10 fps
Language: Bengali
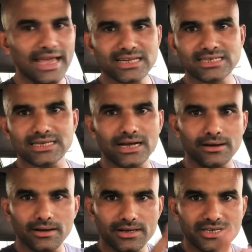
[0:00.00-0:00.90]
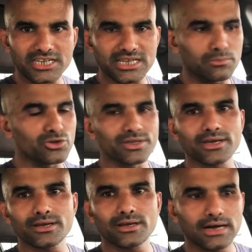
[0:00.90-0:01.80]
একটা ডিশের মধ্যে
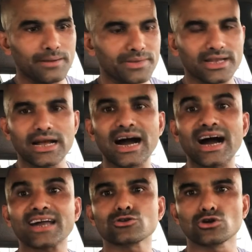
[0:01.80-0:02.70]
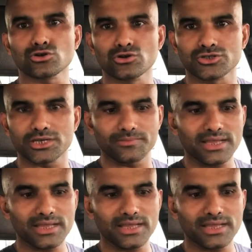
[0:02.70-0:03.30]
আপনার হাড় গঠন হচ্ছে